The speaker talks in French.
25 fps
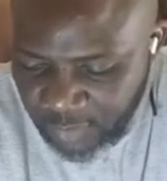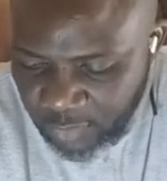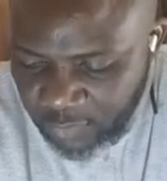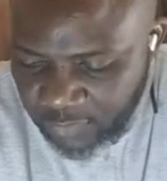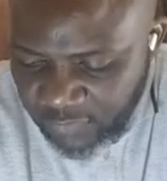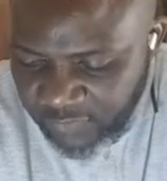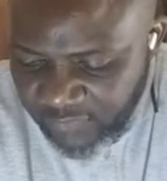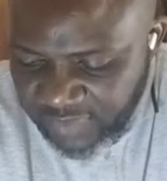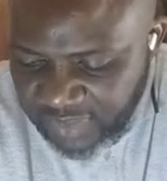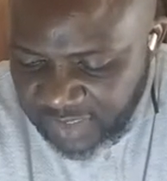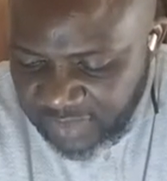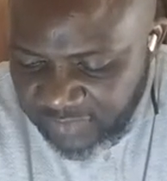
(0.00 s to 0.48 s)

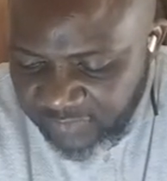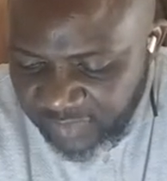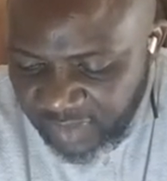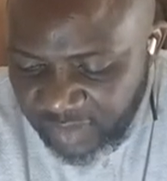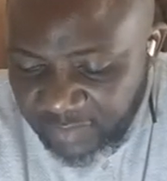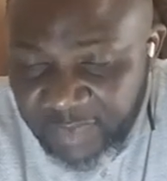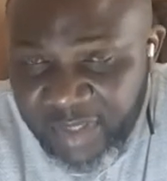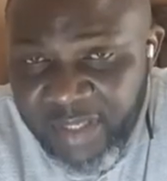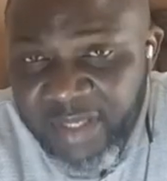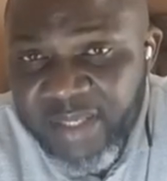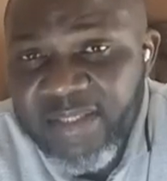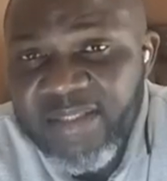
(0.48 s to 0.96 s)
ou vous êtes
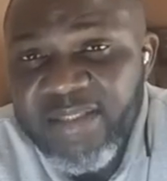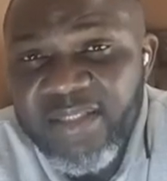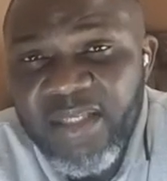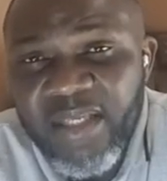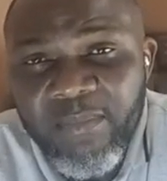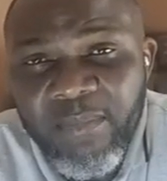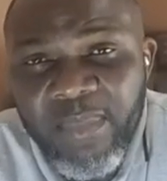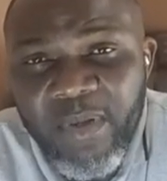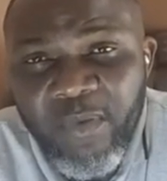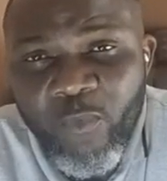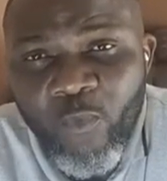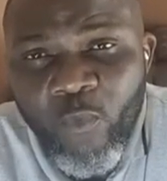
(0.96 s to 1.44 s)
vraiment à
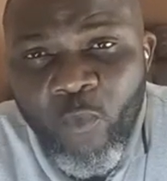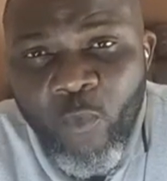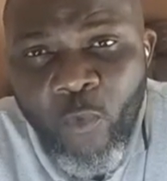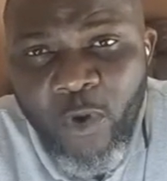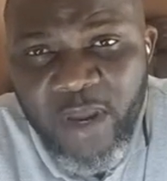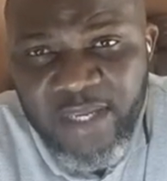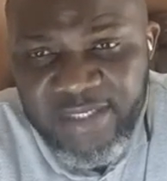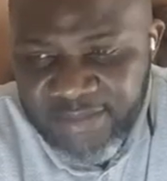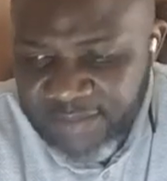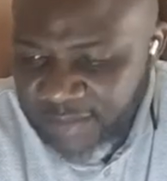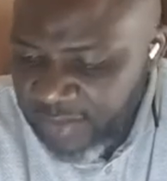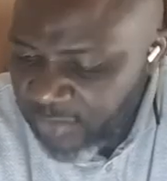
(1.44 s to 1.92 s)
l'extrême
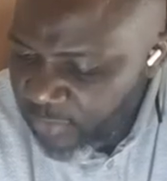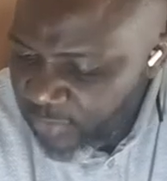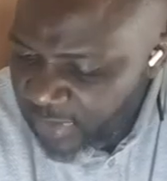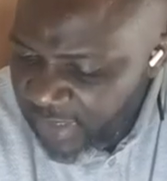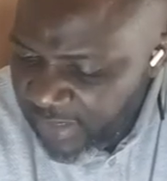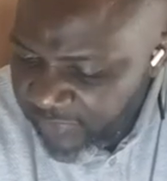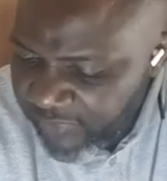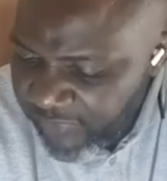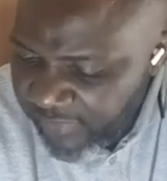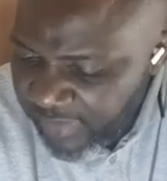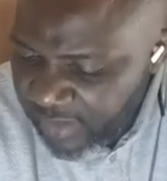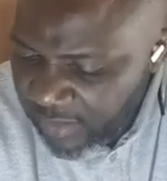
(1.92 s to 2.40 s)
ouest de
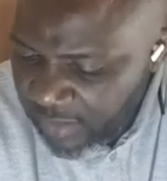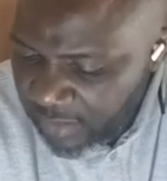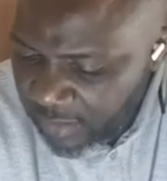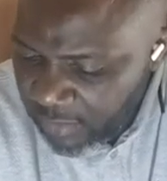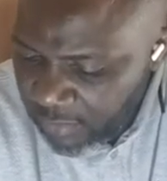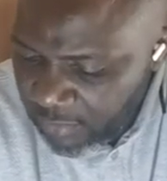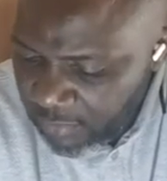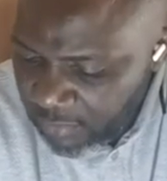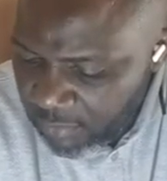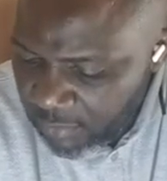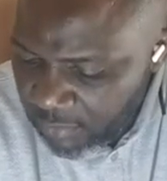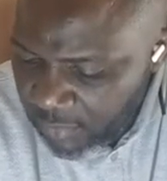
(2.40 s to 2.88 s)
l'Afrique
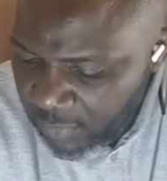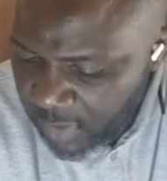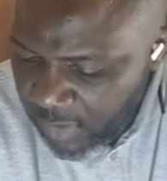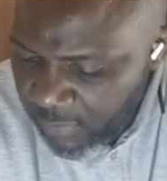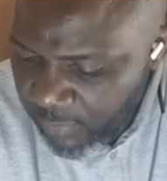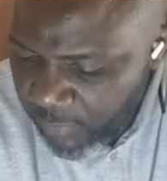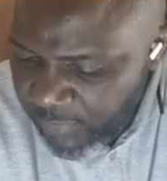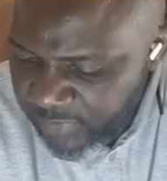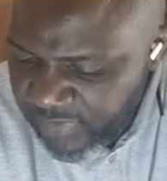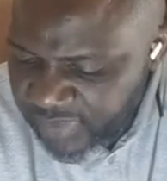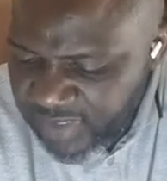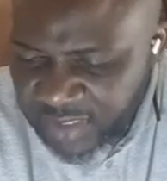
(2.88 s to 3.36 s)

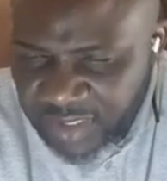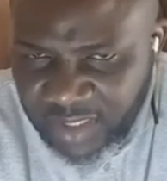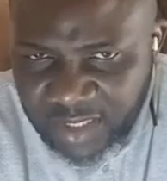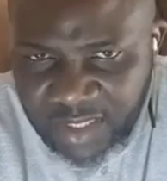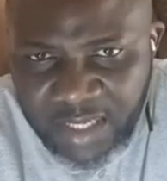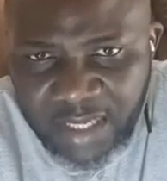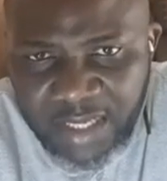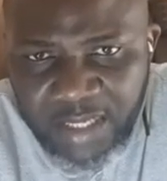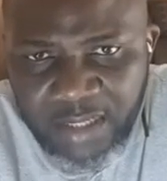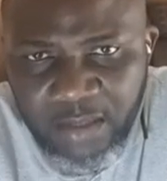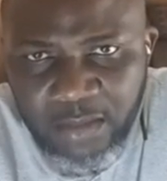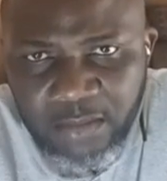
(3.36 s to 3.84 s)
comme le
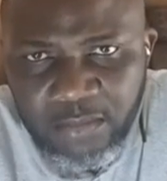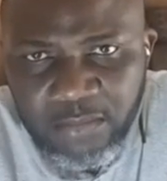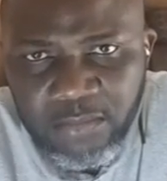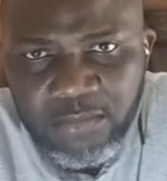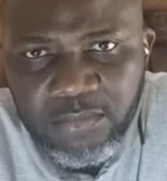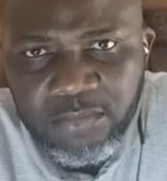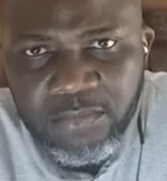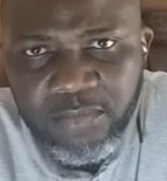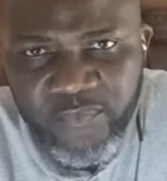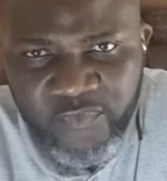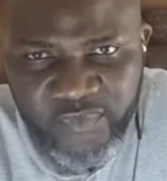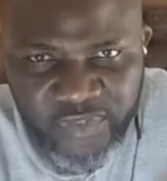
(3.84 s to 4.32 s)
Sénégal,
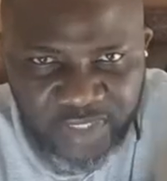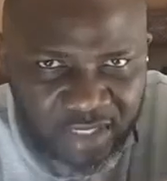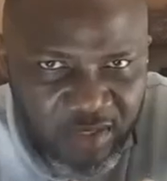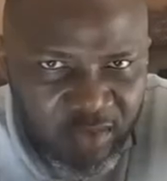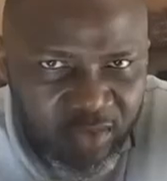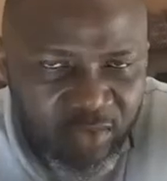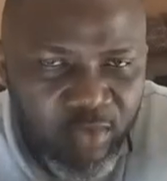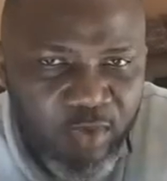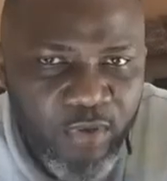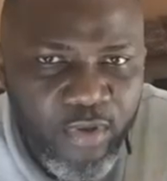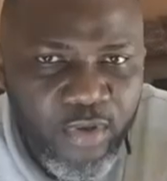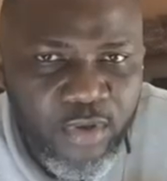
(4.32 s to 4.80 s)
vous
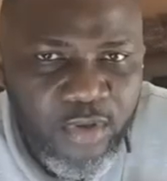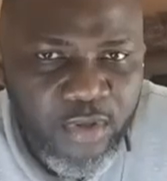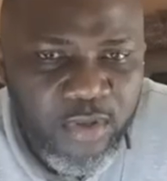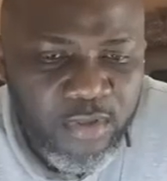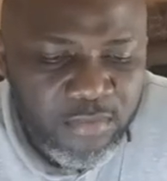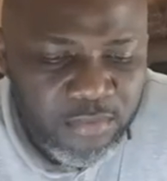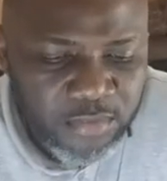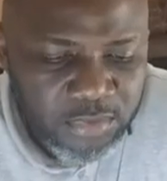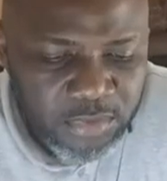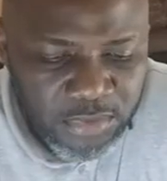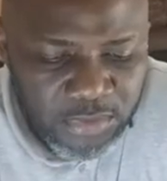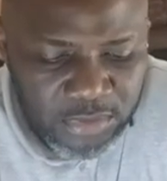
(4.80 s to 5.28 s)

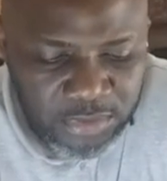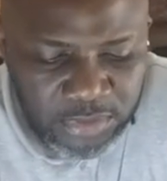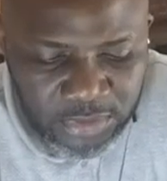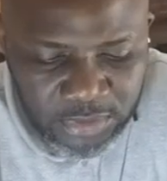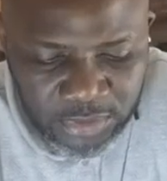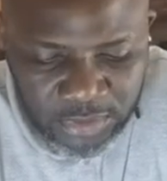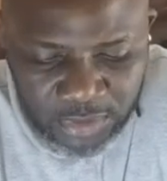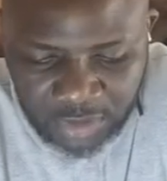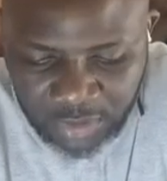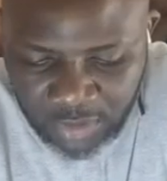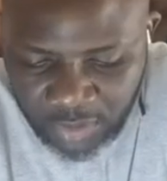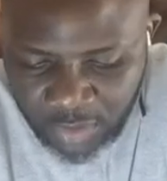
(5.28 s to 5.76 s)
encore,
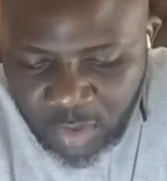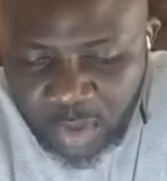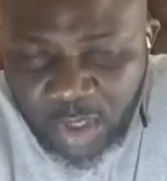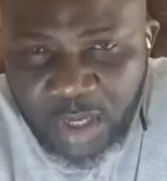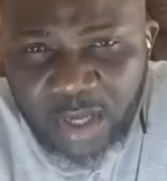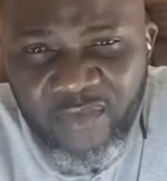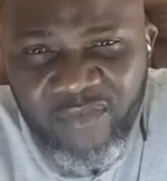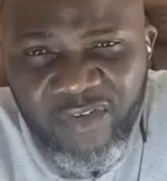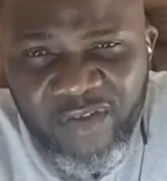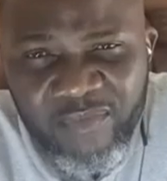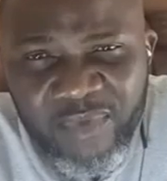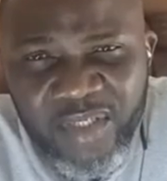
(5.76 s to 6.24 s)
il est
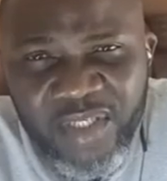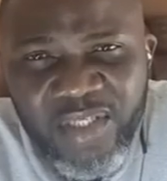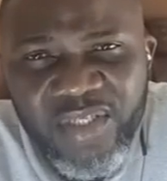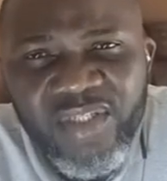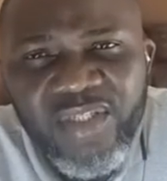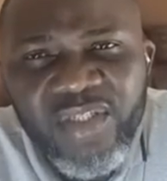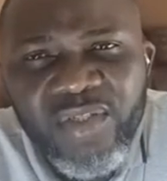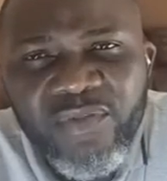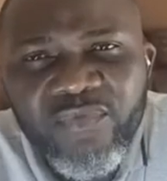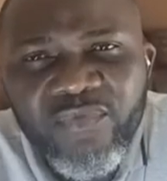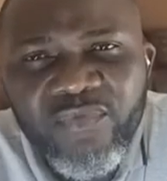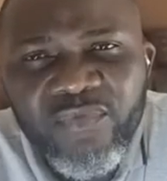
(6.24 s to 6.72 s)
encore à midi
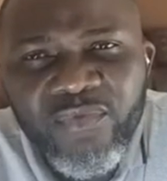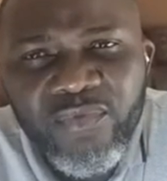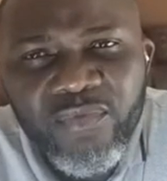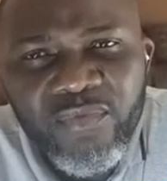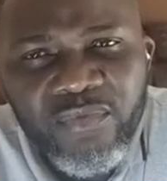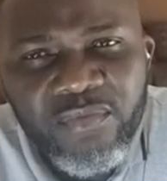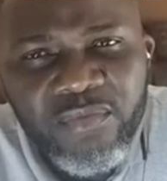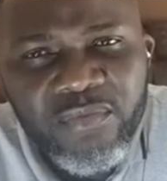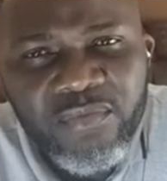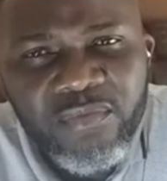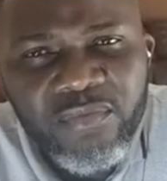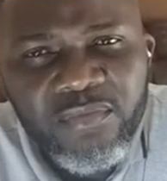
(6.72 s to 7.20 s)
chez vous.